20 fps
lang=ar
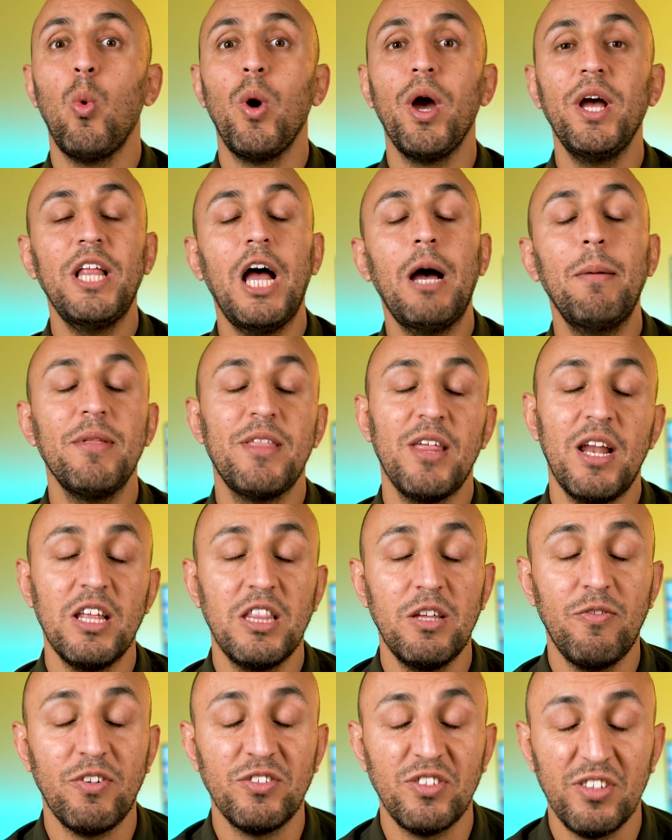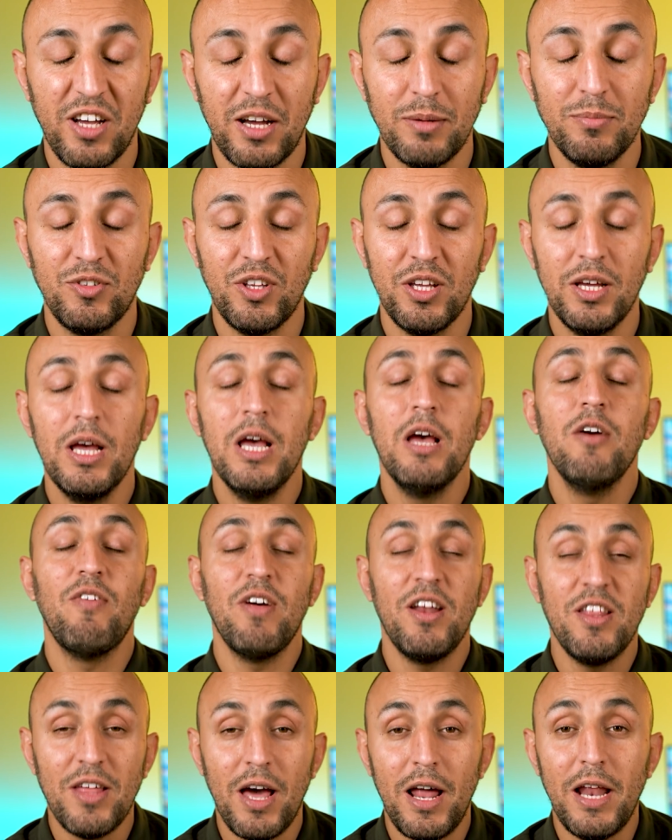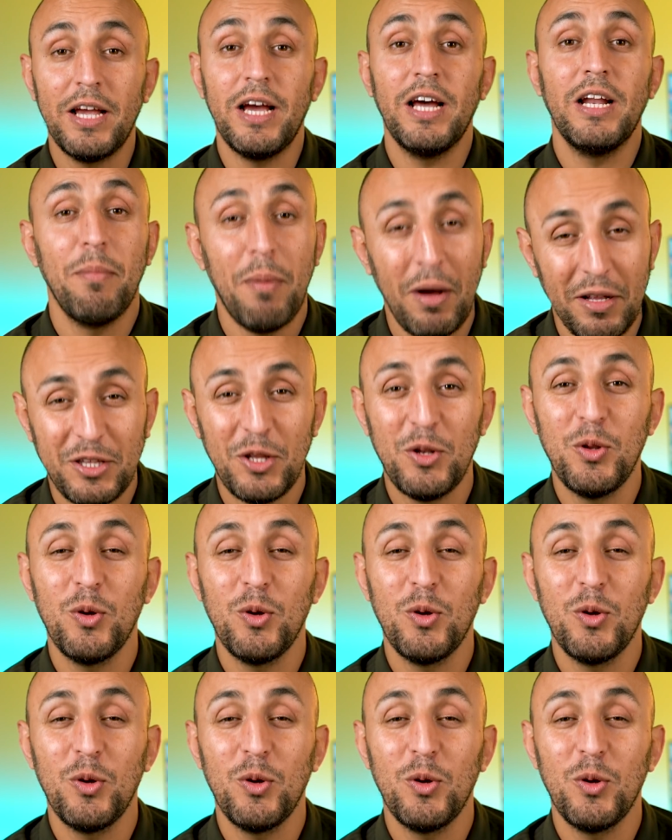ويدعم ال 3.5 فلذلك انا بعطي